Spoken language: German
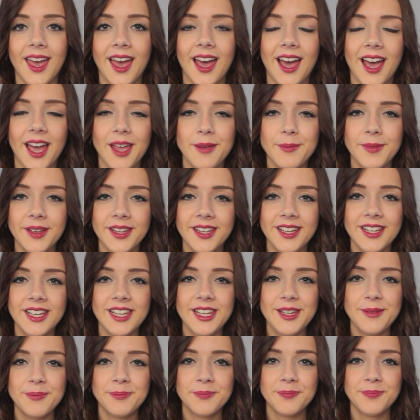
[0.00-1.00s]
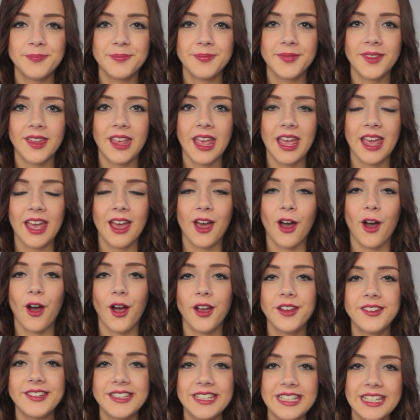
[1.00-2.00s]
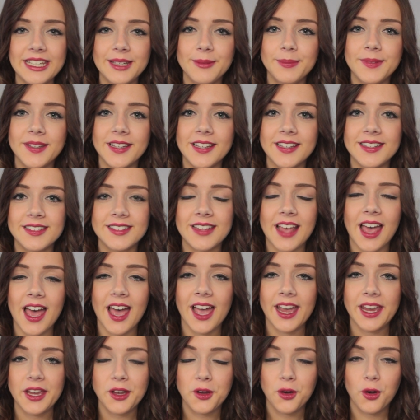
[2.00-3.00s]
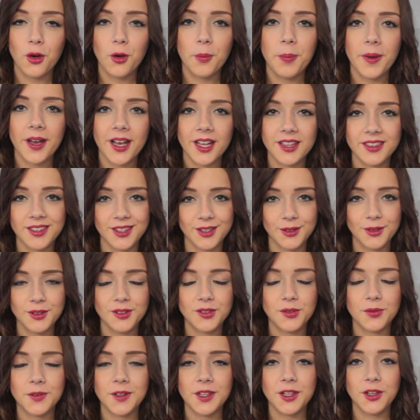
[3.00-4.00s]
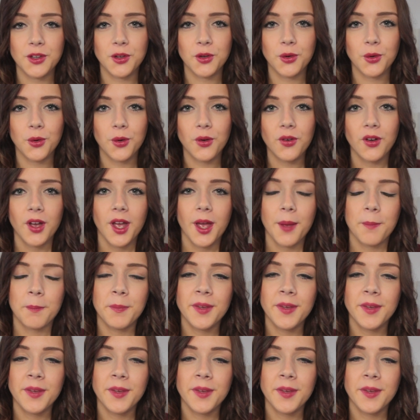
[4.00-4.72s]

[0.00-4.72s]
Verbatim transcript: Hi meine Lieben! Heute gibt es ein Kooperationsvideo